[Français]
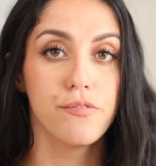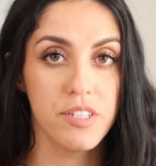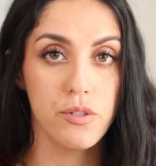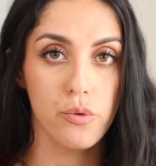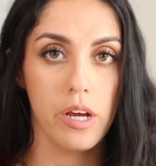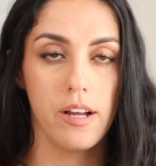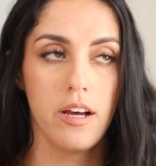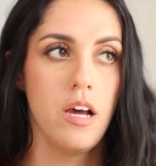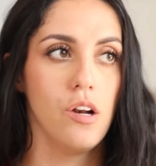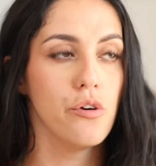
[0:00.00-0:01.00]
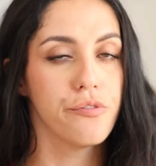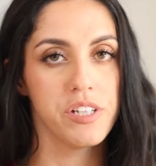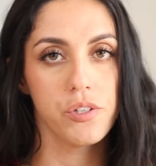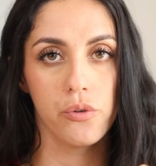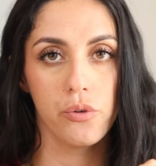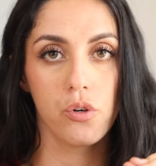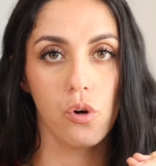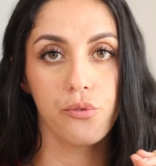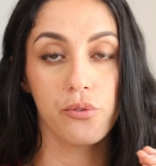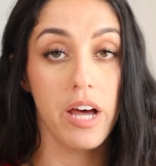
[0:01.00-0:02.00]
visuel. Le fait que
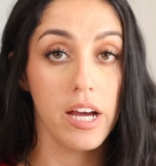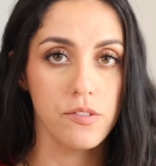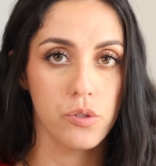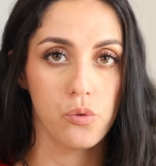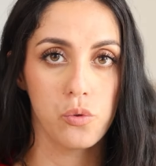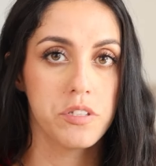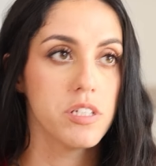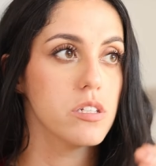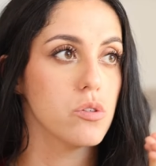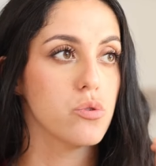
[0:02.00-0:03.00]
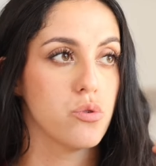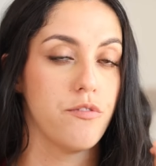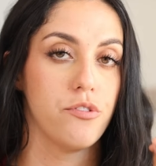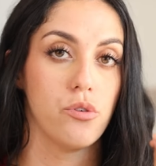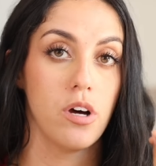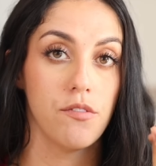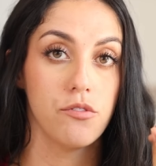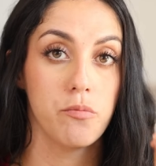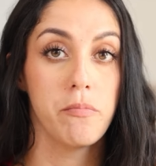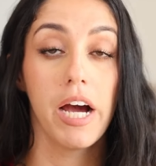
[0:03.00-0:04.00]
quand on arrive sur ton site, que tu sois
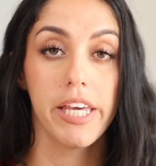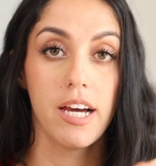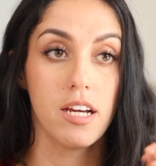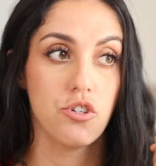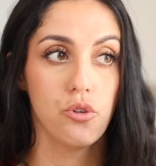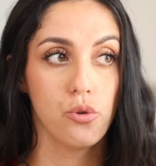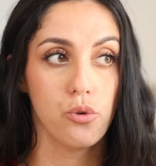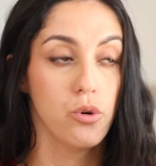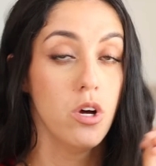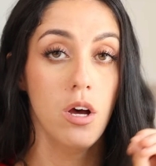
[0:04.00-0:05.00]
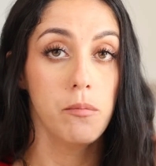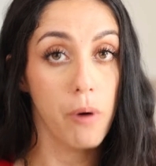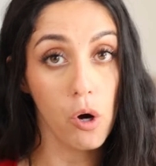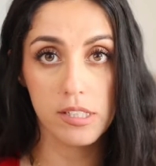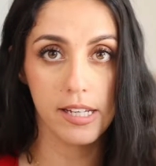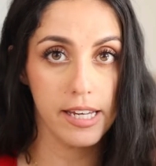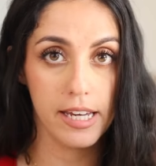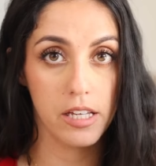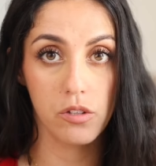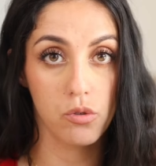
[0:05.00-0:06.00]
photographe de mariage, de
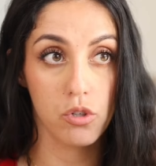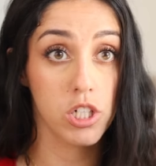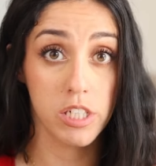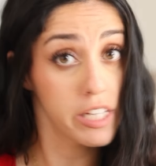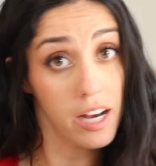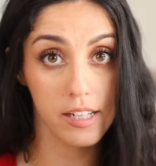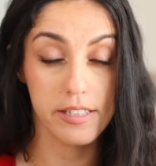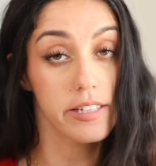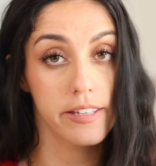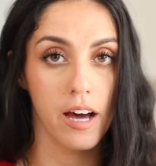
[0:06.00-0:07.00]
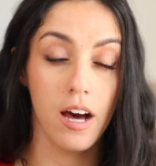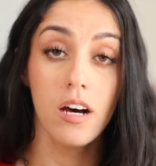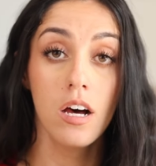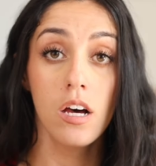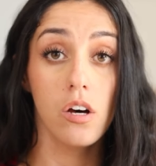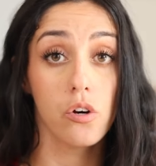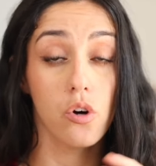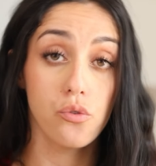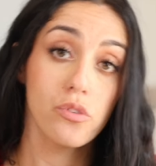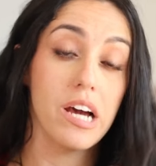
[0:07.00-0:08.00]
portrait, de chien, etc., euh,
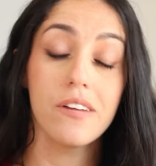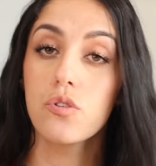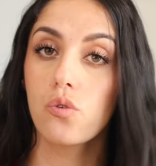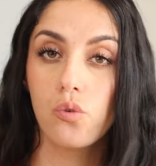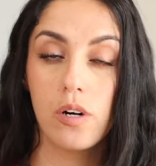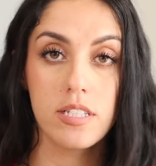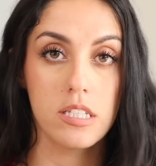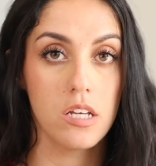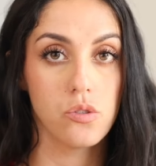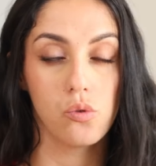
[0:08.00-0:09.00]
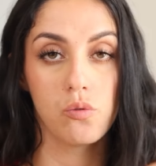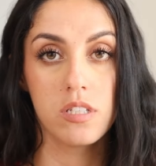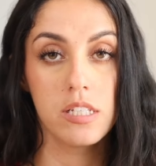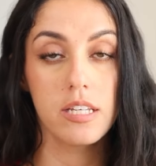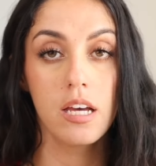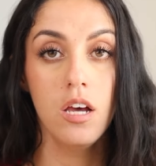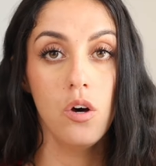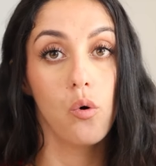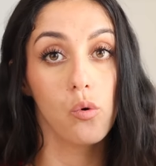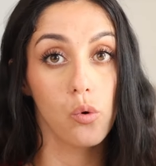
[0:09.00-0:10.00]
quand on arrive sur ton Insta, sur ton site,
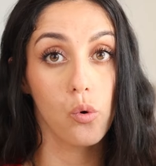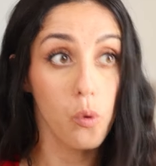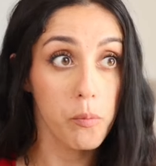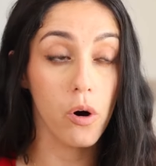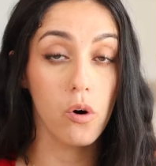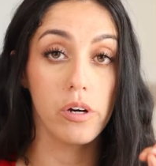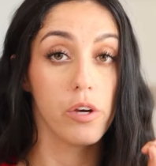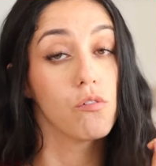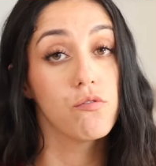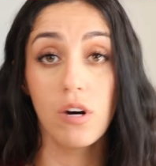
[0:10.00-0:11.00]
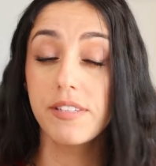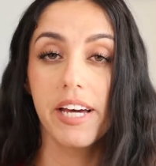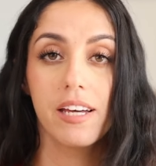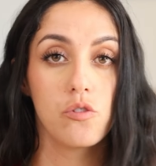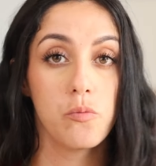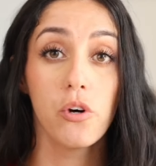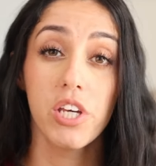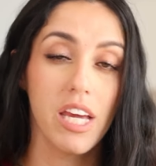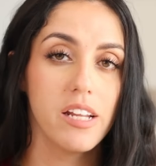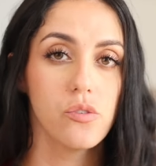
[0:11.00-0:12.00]
on comprend et on voit
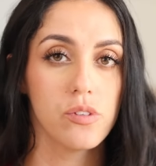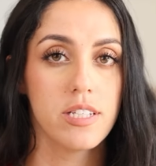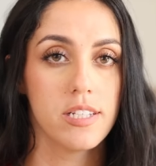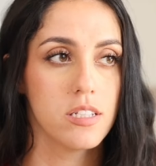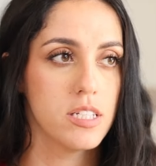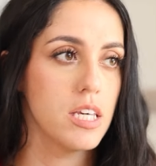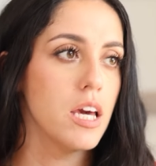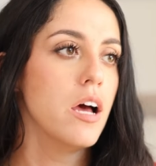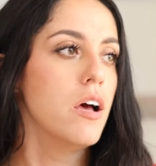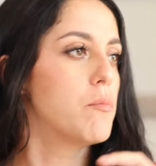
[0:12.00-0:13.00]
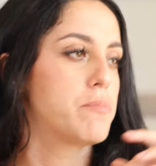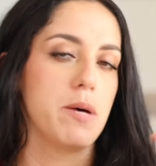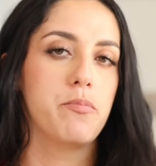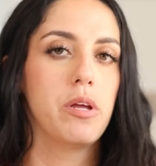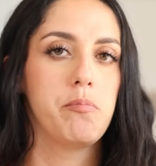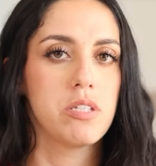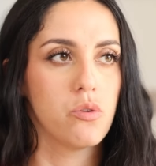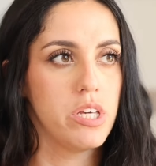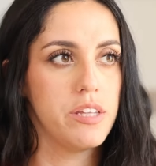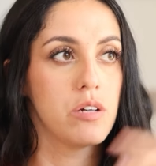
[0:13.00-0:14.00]
directement quelle est ton esthétique, ça peut être
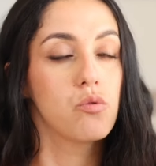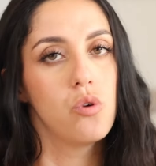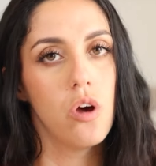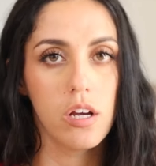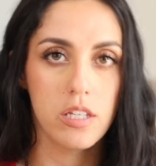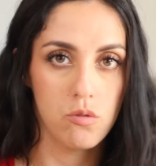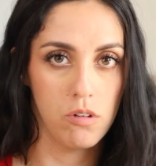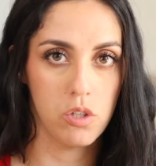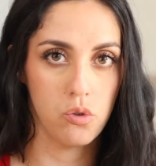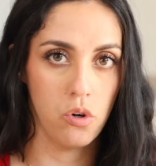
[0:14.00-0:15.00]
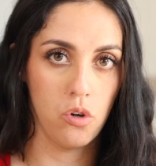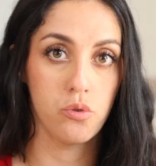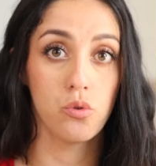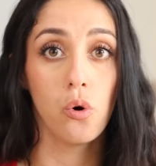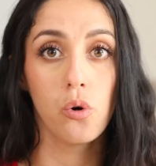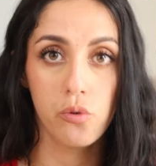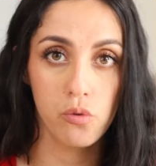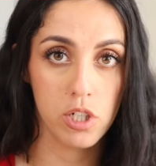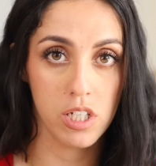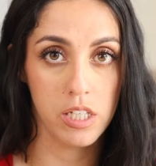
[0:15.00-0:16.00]
parce qu'il y a des couleurs qui sont récurrentes, une
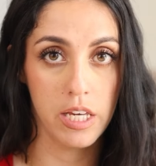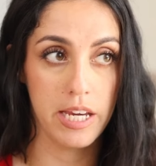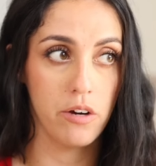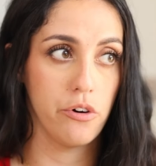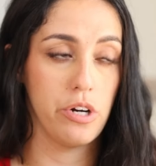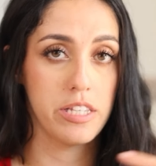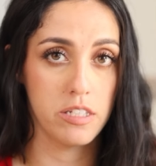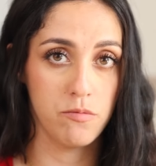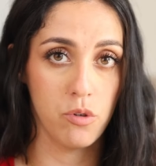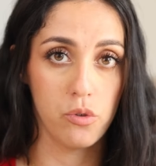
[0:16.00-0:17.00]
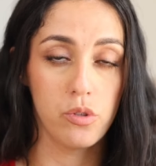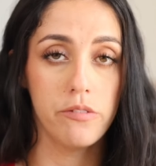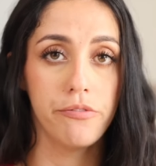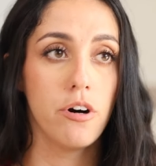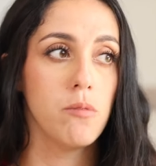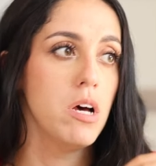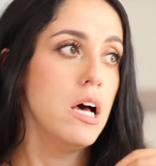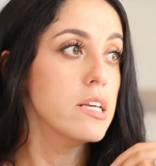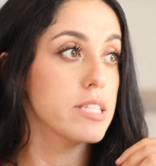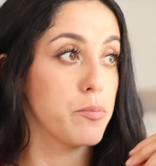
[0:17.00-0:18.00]
retouche qui est euh, relativement uniforme,
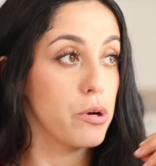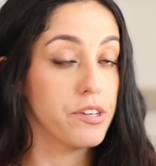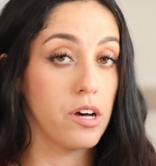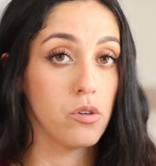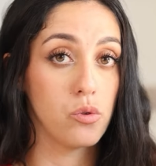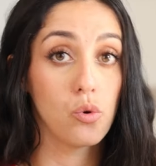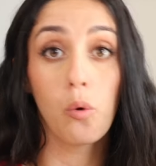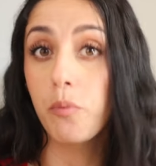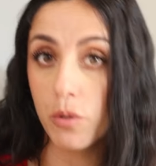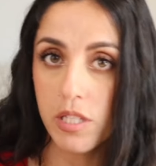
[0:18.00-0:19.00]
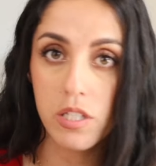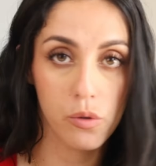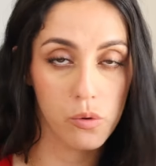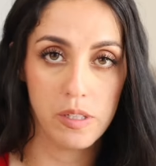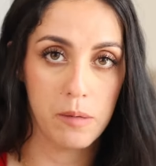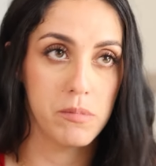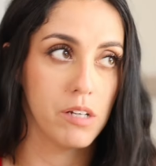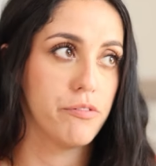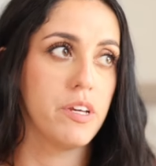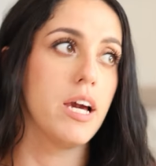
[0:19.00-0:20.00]
ça peut être euh, une composition que tu aimes
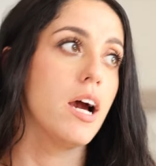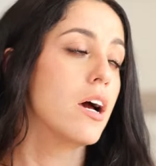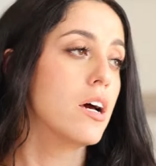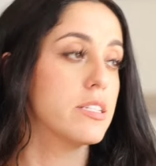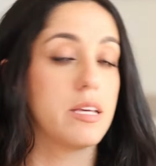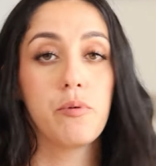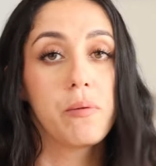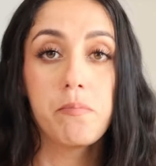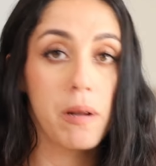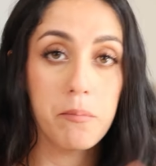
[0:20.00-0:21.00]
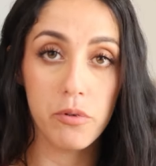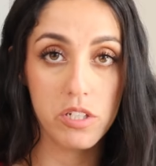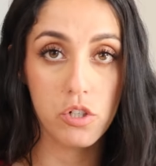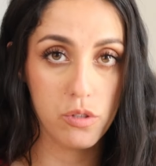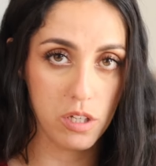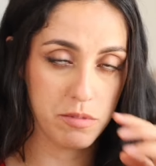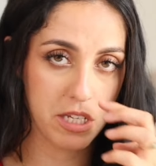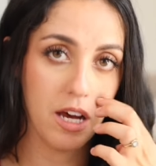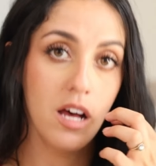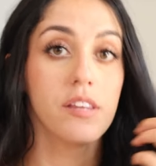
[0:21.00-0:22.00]
bien faire, ça peut être plein de petites choses comme
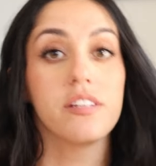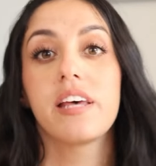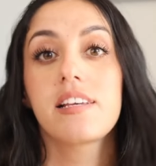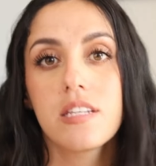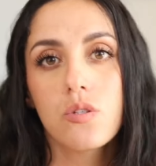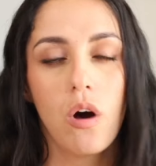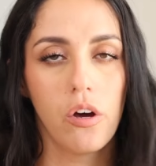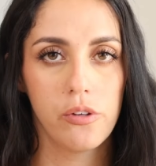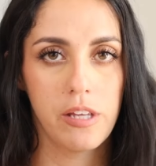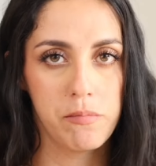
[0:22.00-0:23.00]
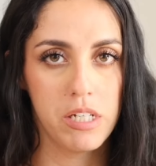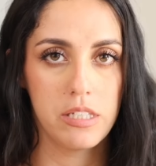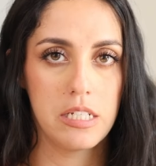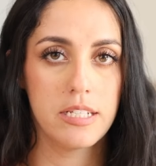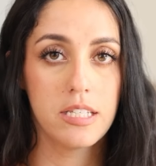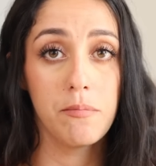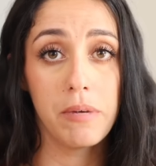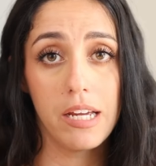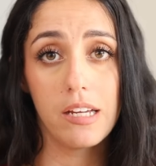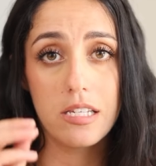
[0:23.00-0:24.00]
ça, des accessoires que tu aimes bien utiliser,
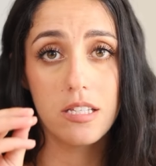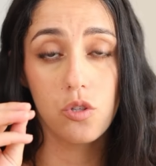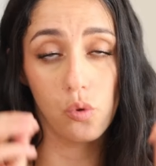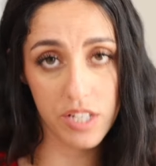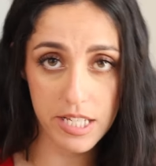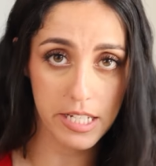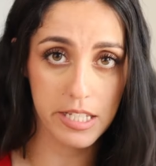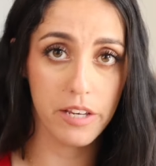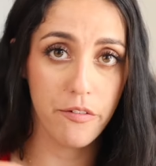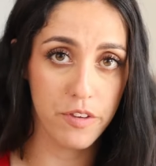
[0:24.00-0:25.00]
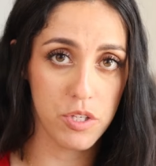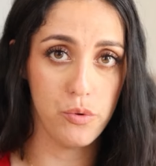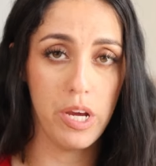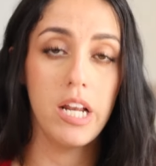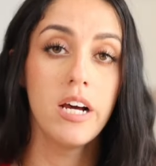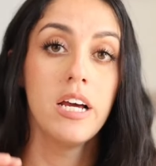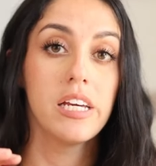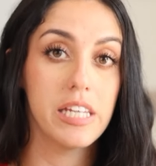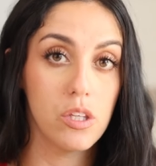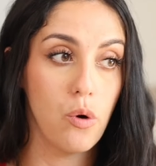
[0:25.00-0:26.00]
mais ton esthétique visuelle,
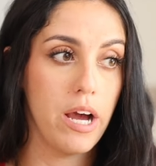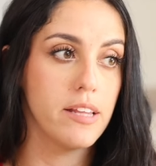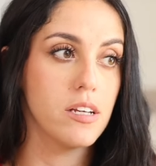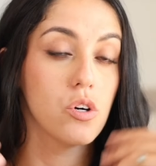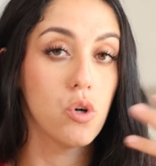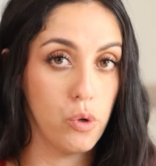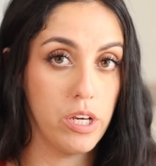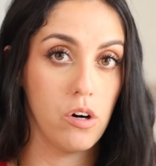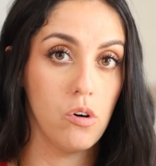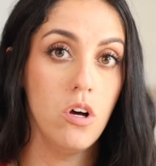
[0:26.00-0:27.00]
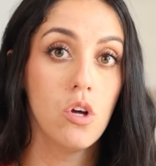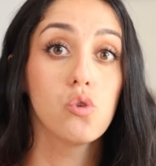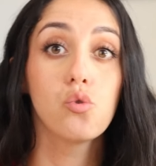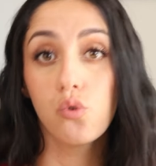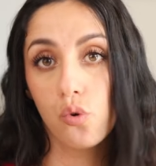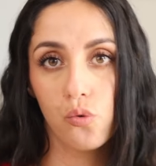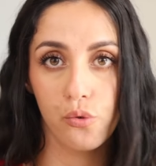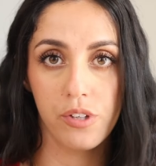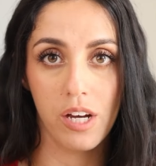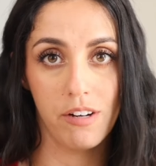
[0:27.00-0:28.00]
il doit être cohérent tout au long
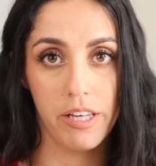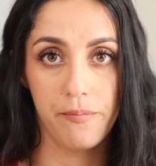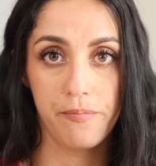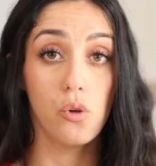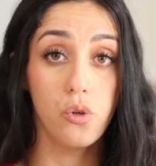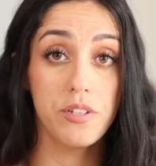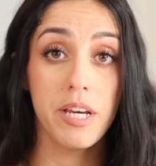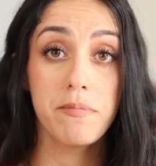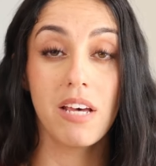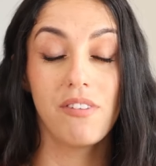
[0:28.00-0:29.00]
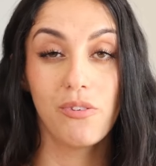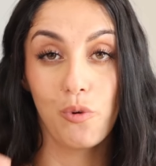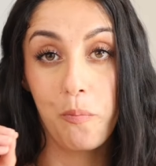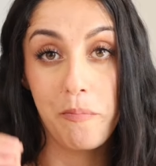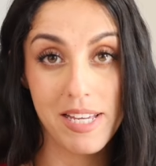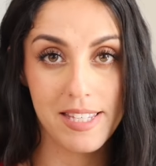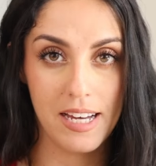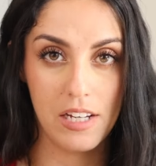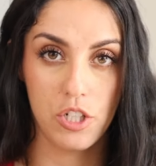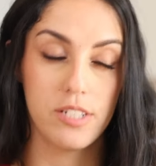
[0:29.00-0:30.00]
de ton travail. Le deuxième, ça va être ton
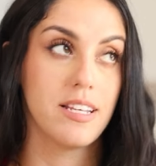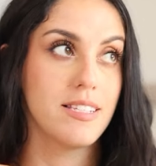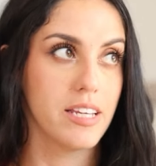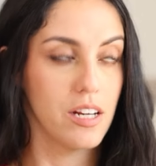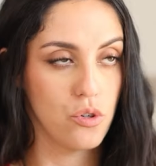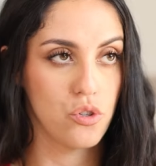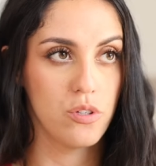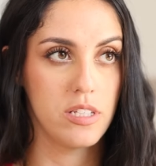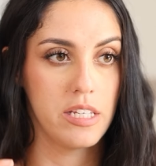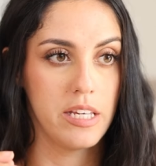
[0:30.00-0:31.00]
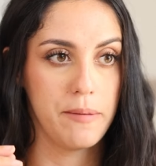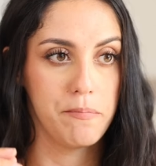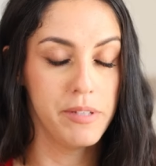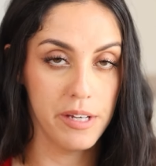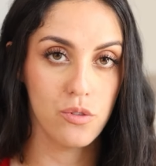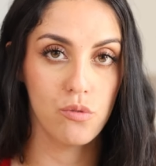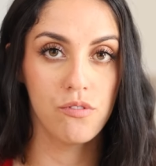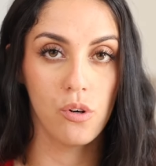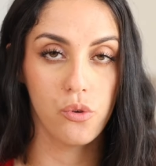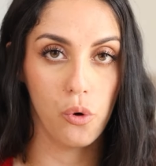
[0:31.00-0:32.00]
message. Ça, c'est quelque chose qui est bien
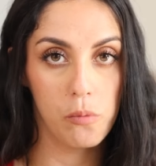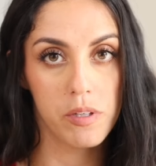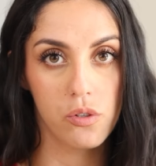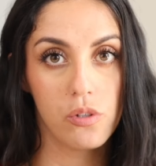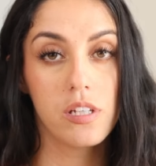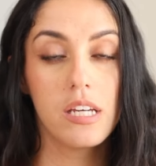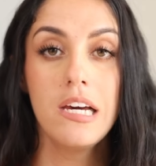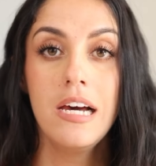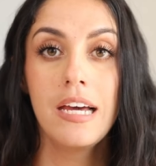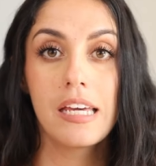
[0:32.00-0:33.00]
souvent trop mis de côté.